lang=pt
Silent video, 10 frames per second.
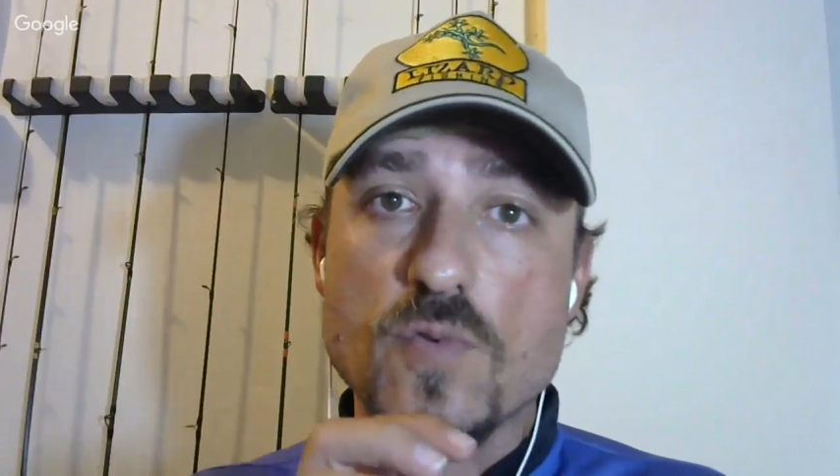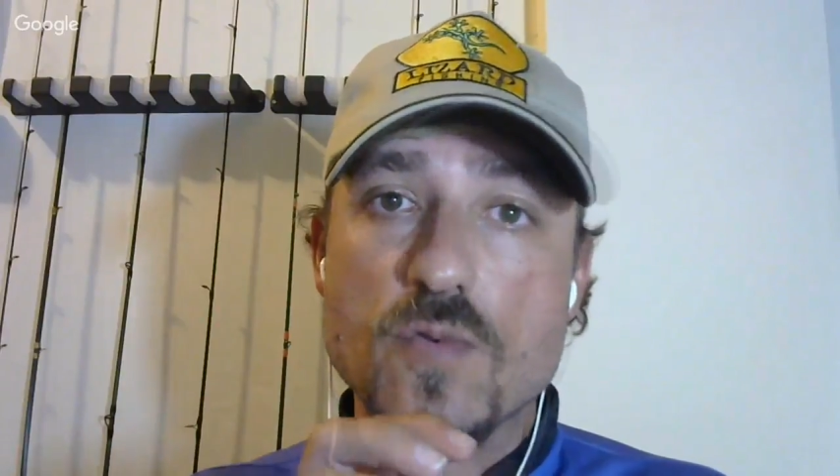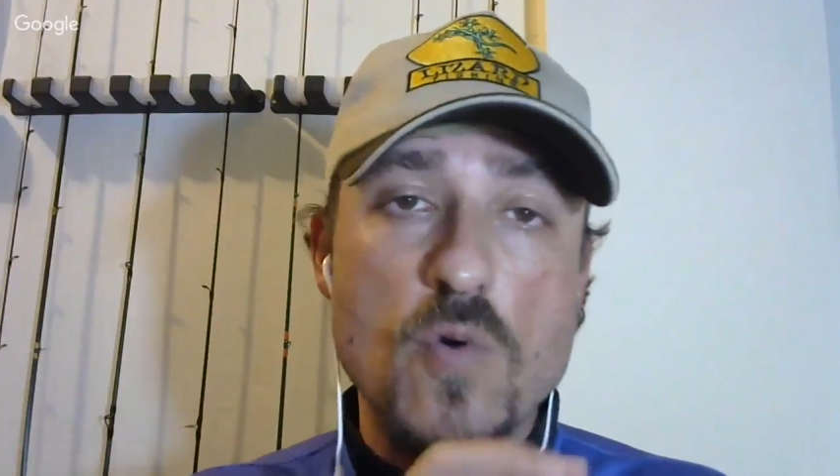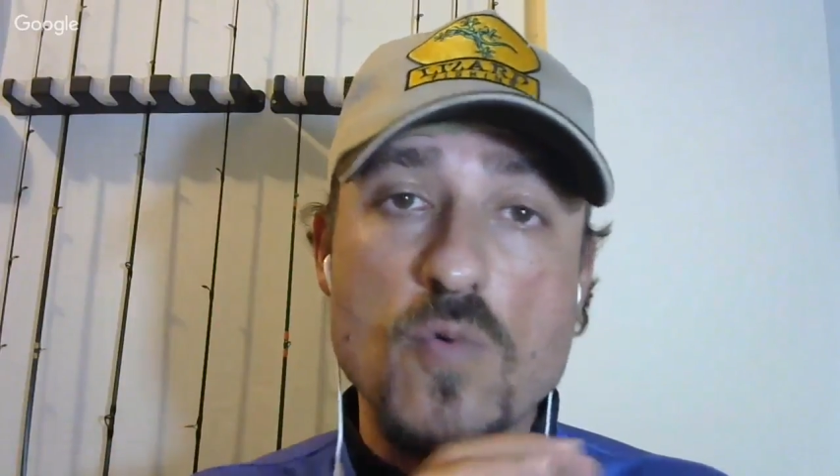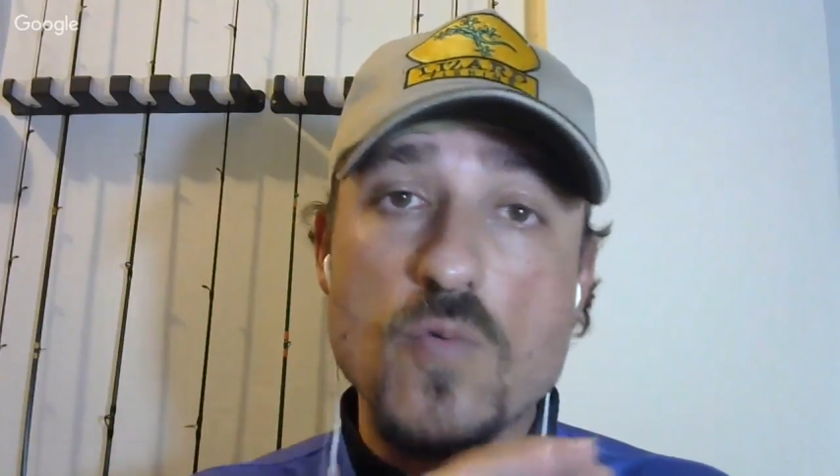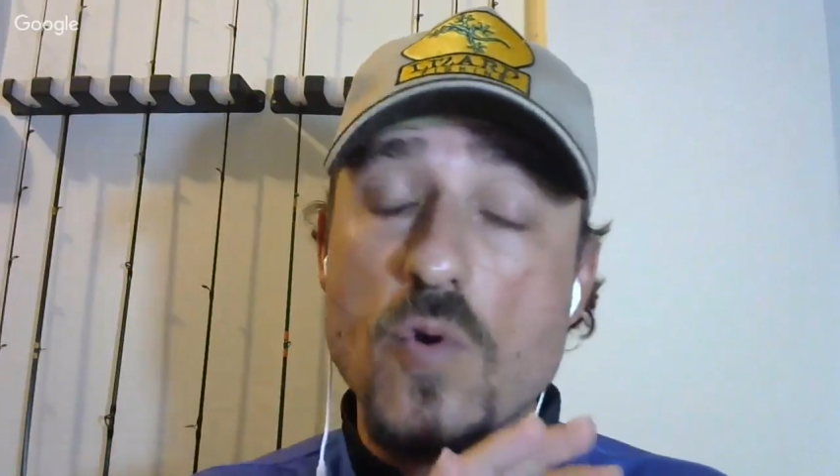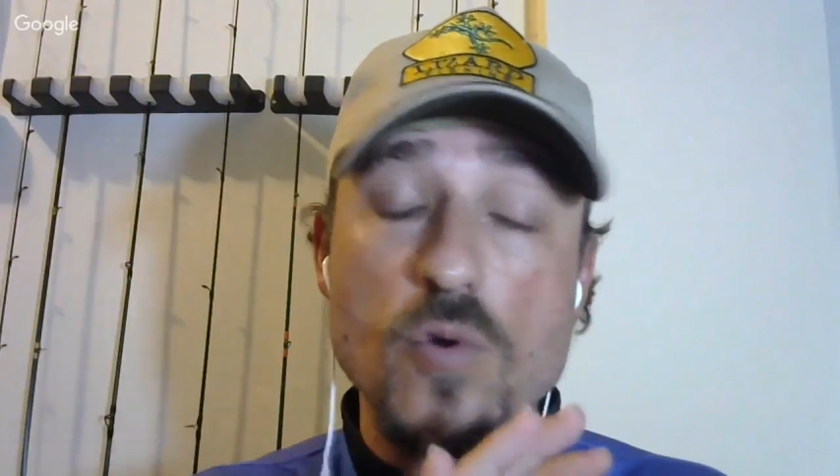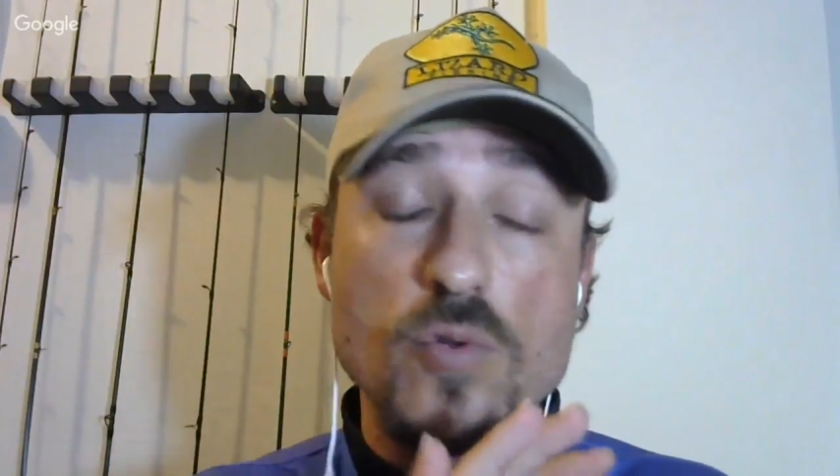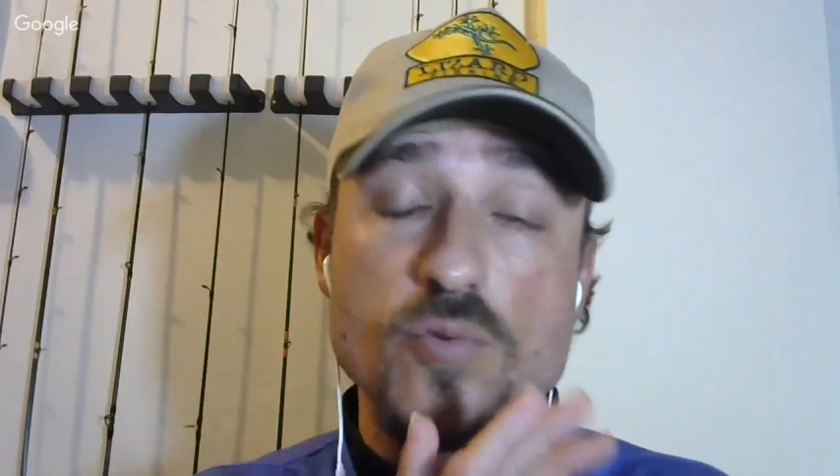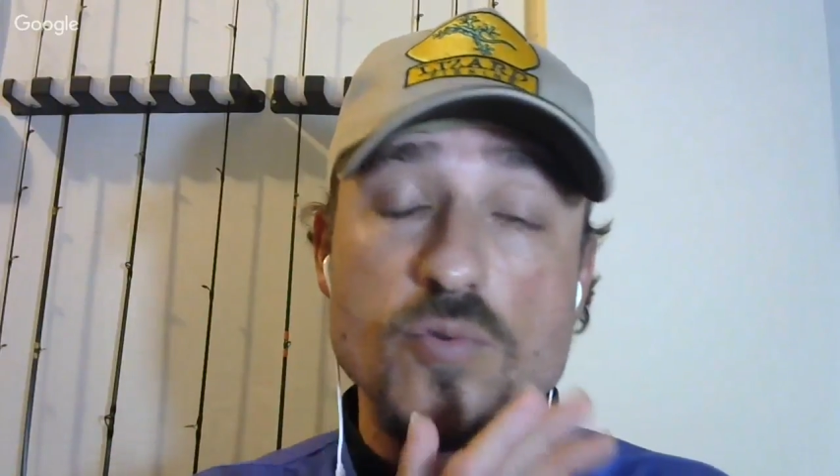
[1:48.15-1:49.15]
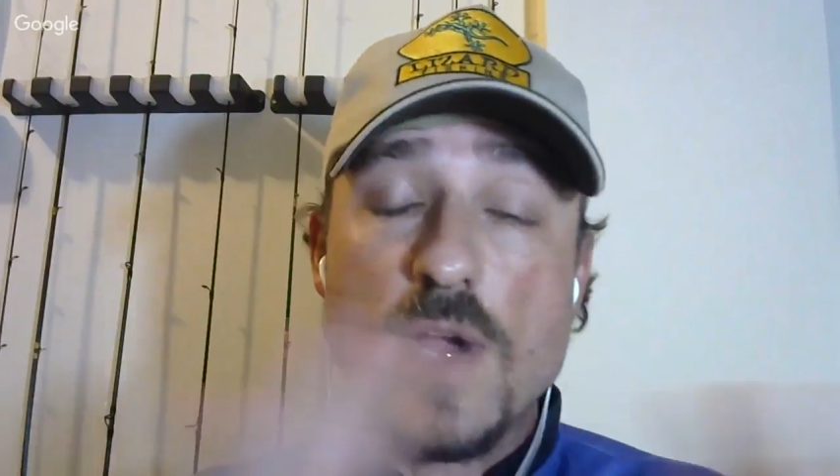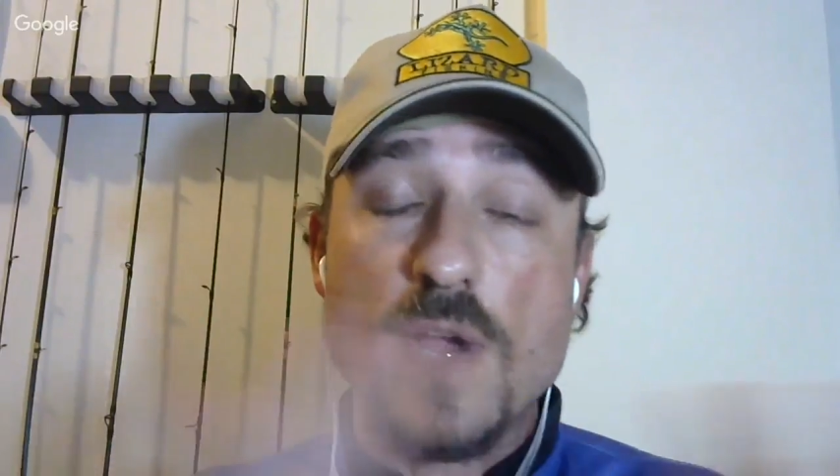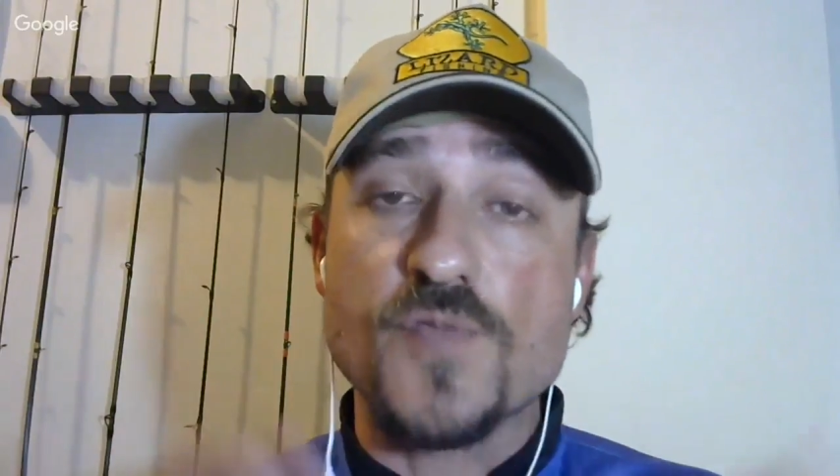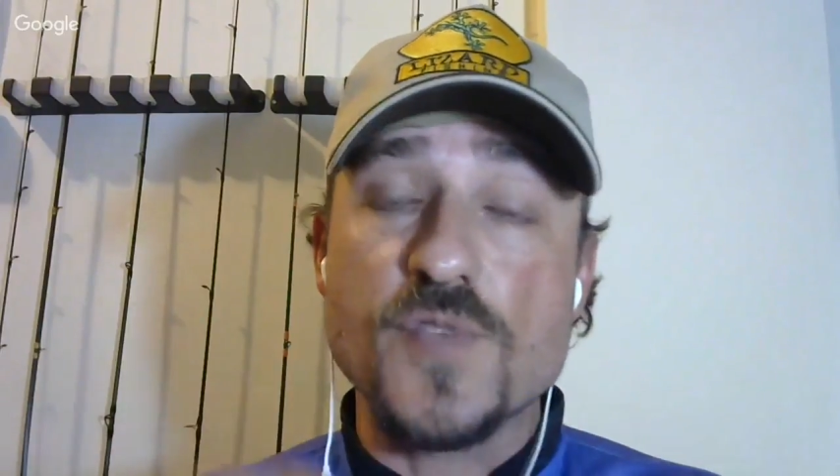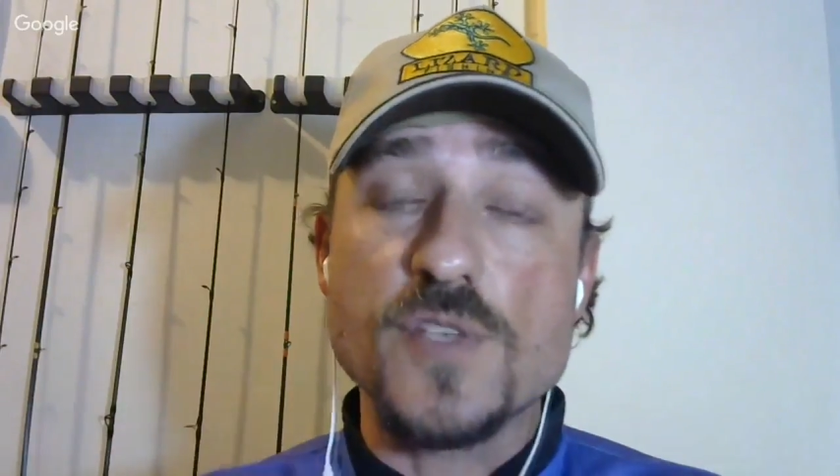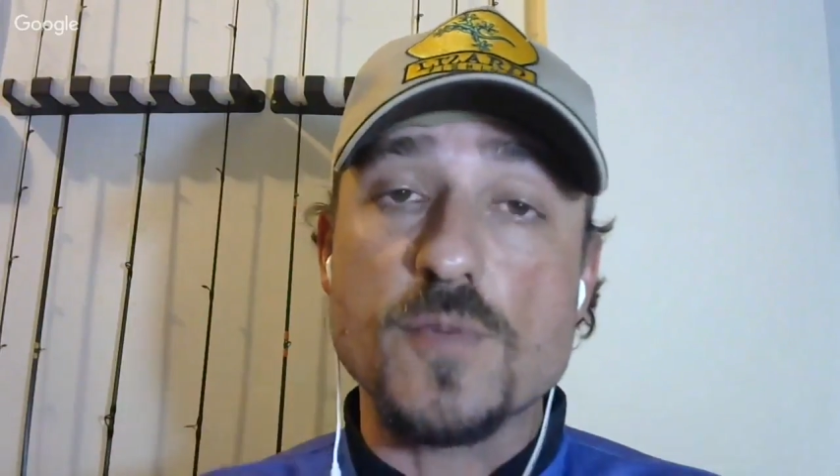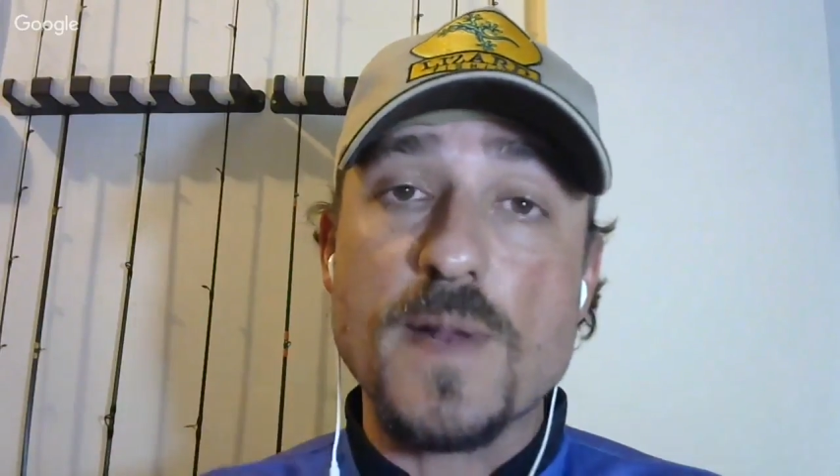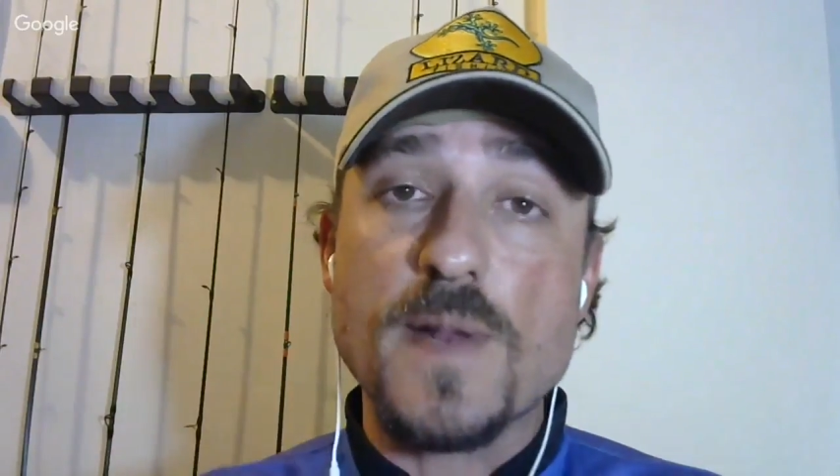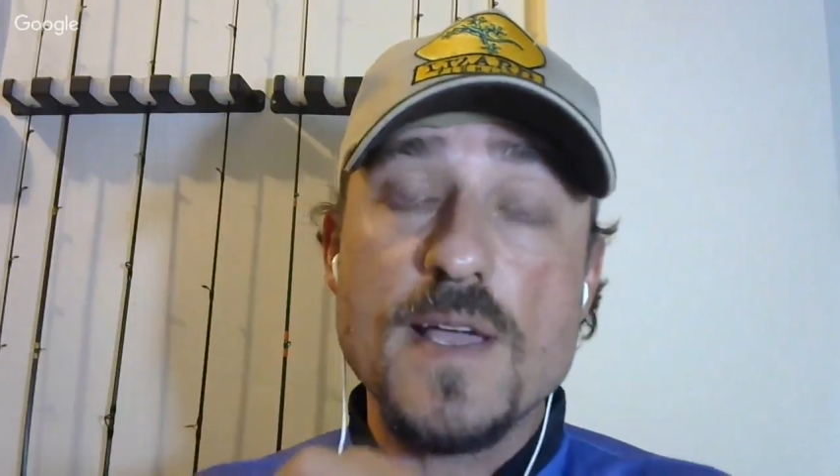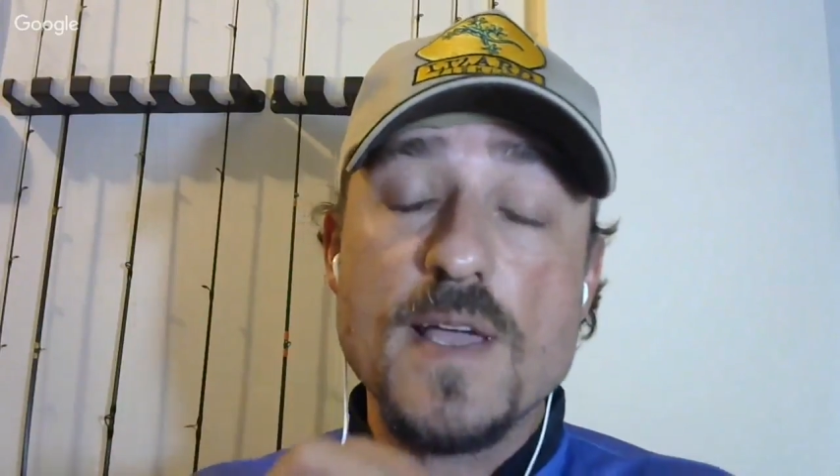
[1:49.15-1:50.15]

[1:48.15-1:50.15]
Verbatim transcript: ou algum outro artifício para